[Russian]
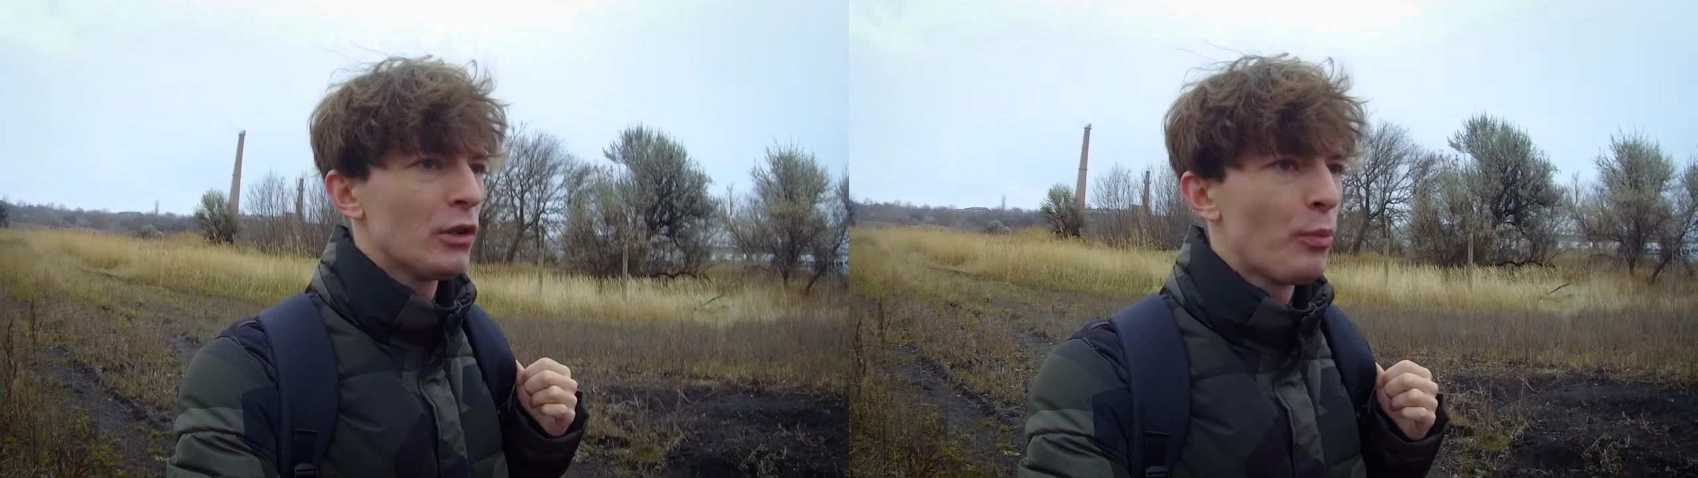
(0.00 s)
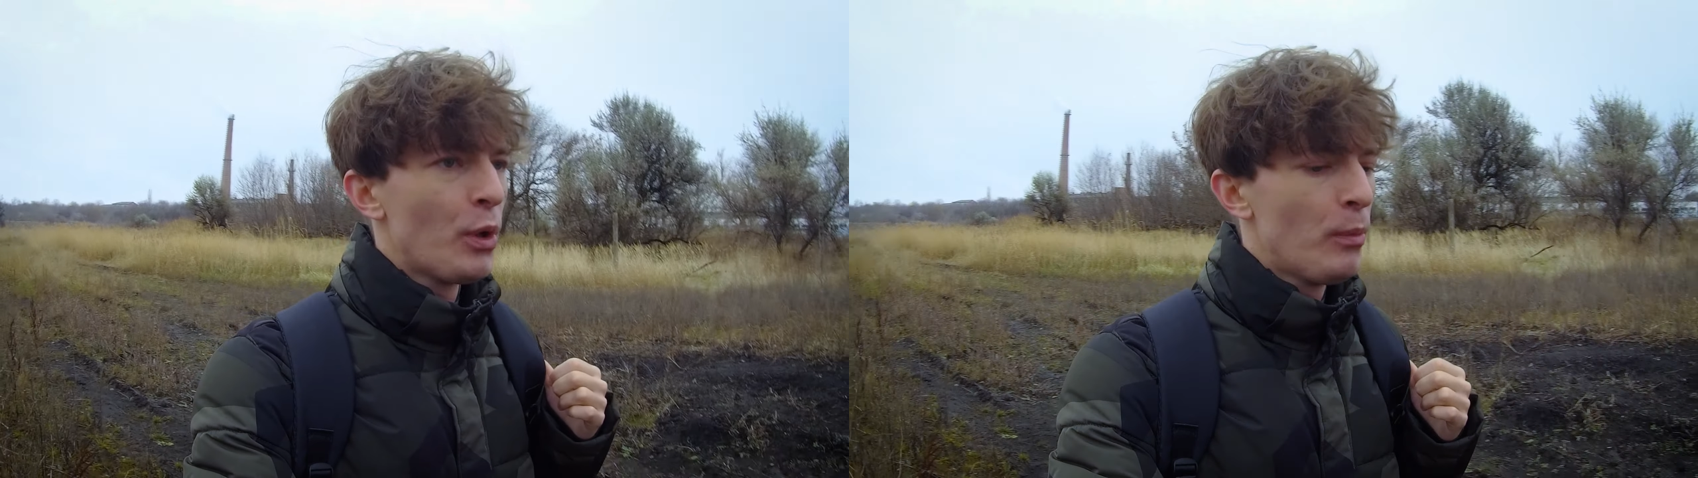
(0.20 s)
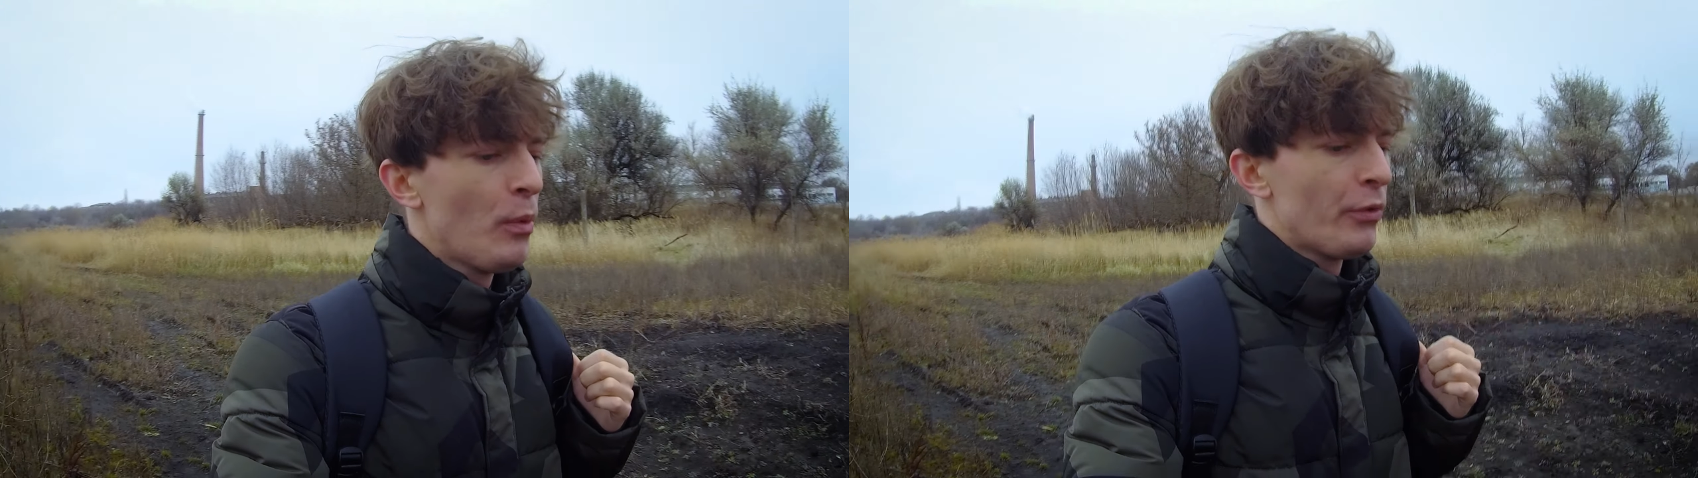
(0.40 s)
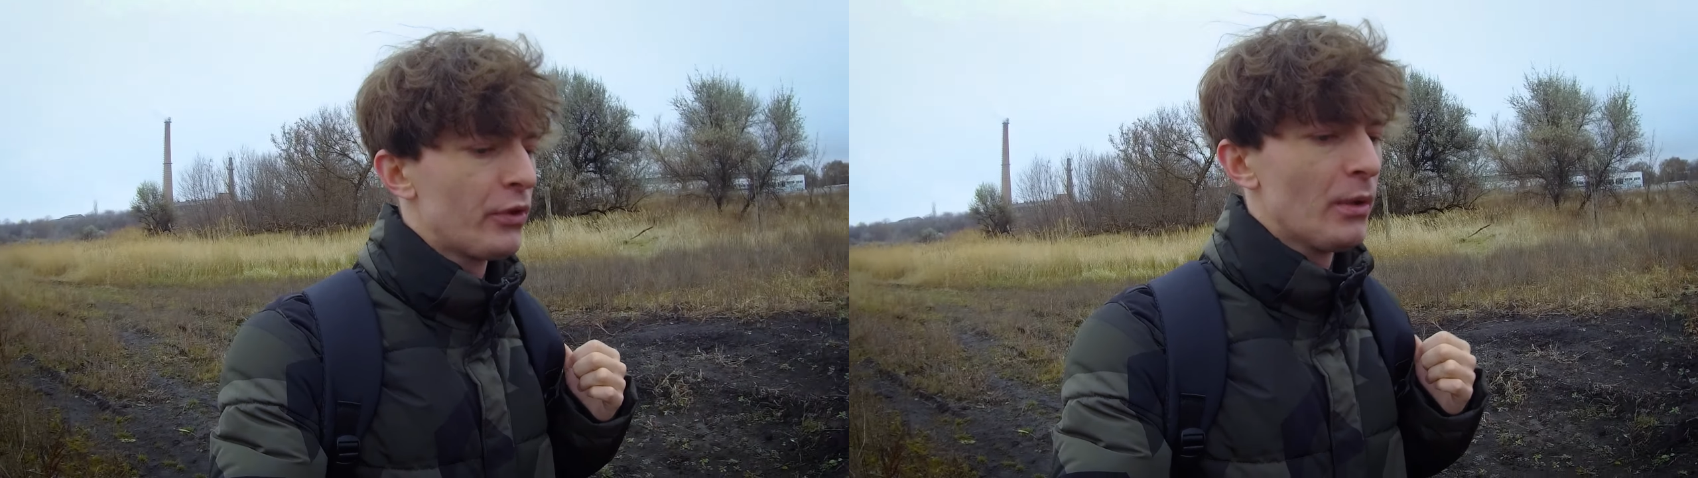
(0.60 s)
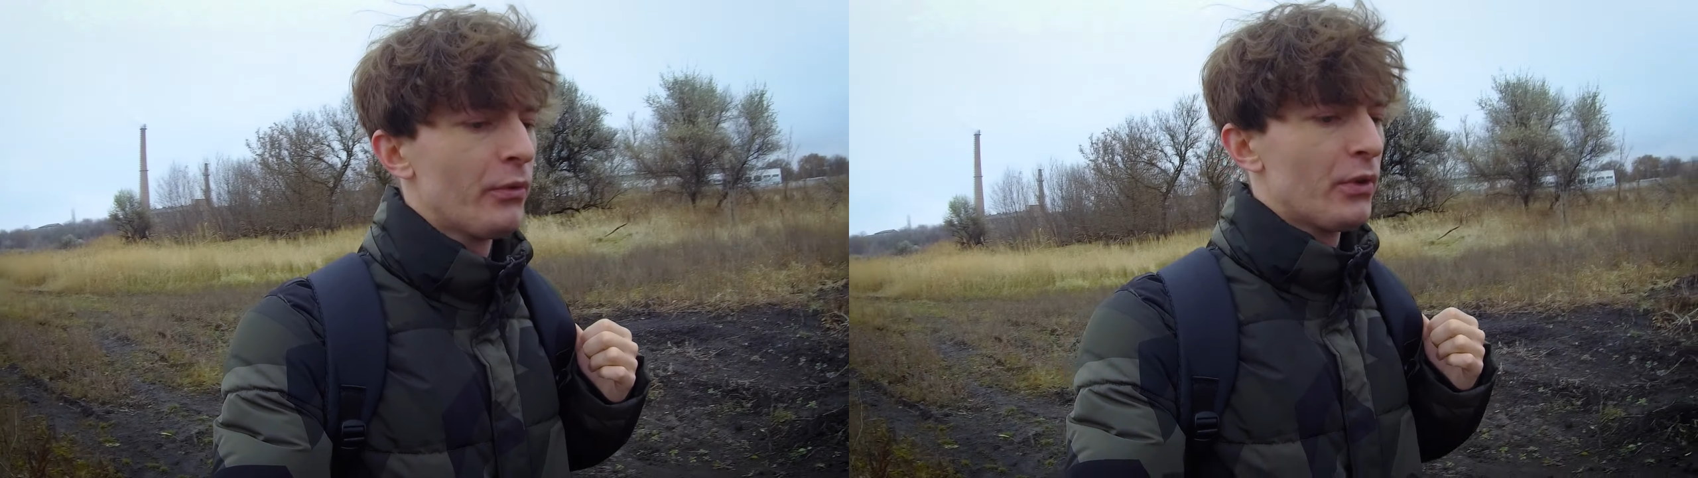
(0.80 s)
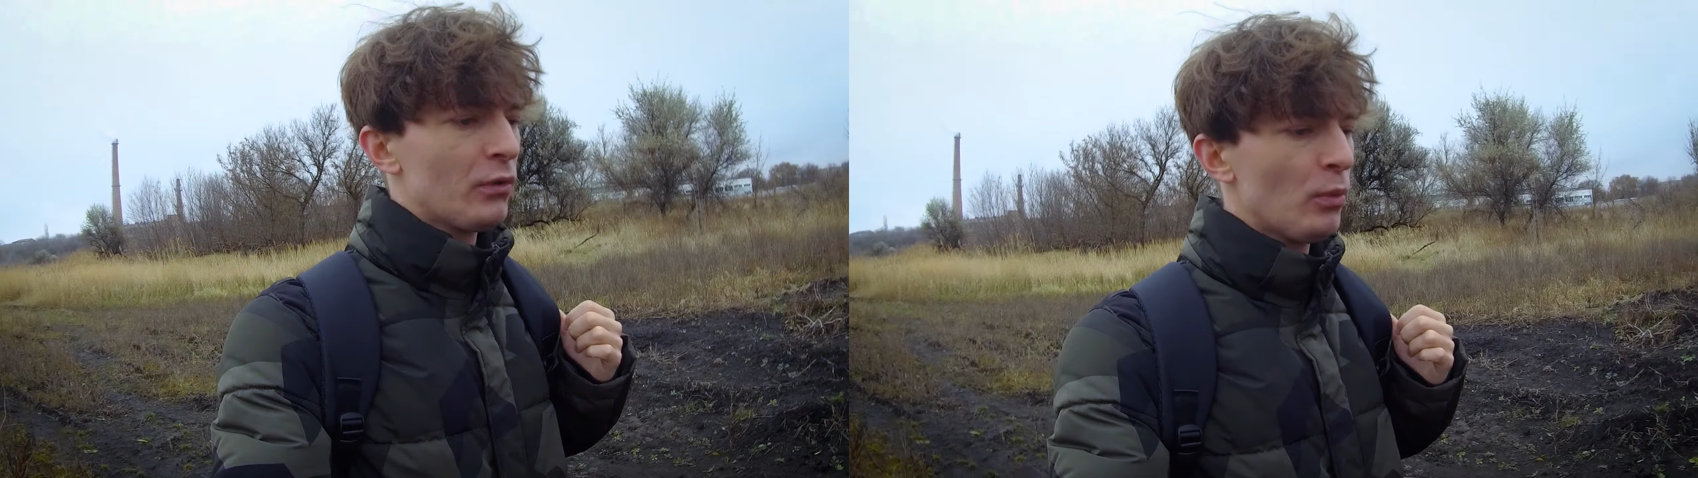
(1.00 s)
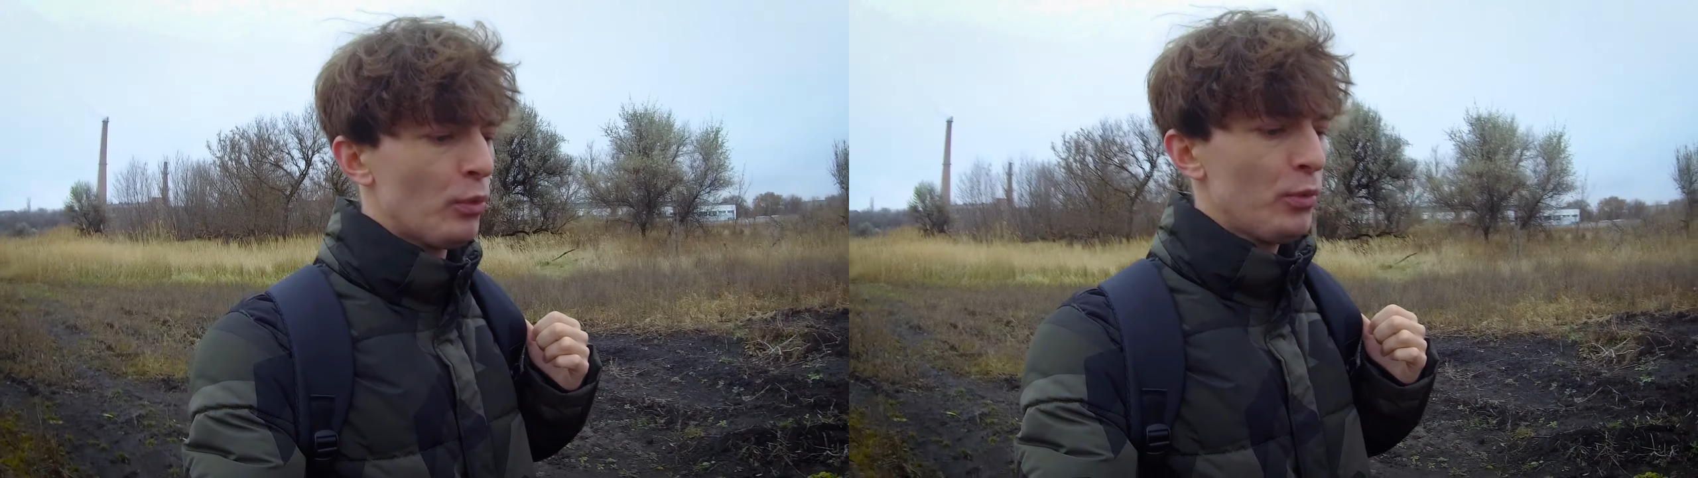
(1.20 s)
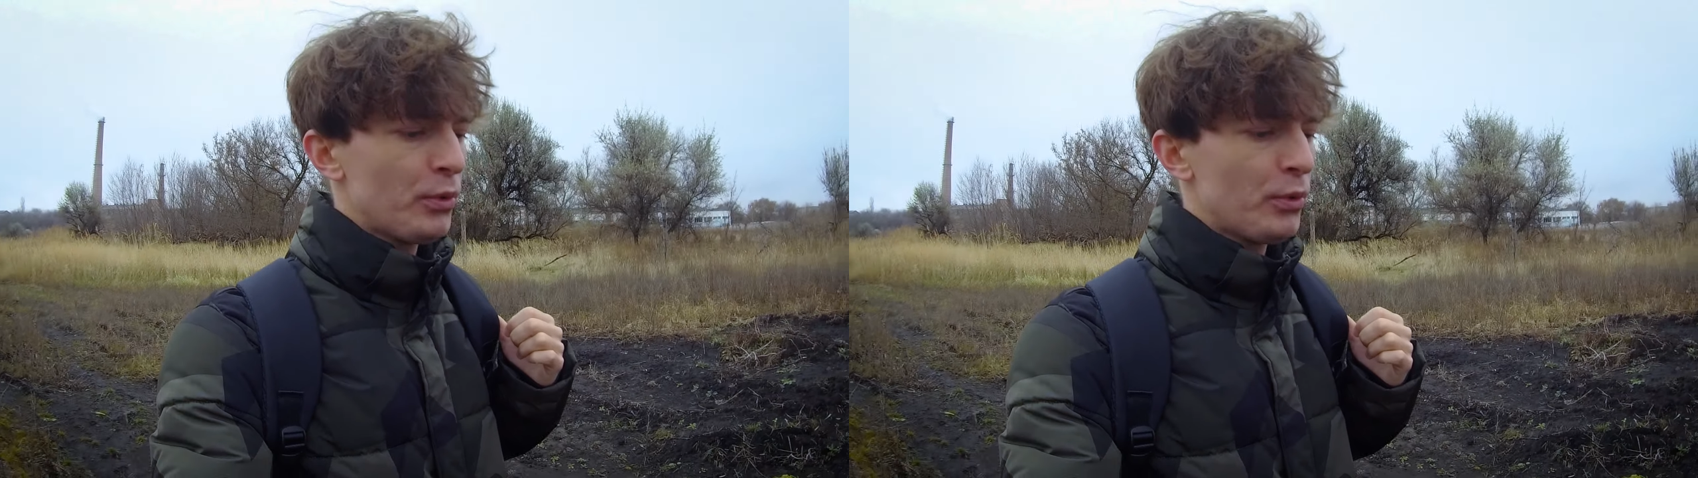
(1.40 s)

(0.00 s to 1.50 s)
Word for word: оно по-любому всегда все равно будет,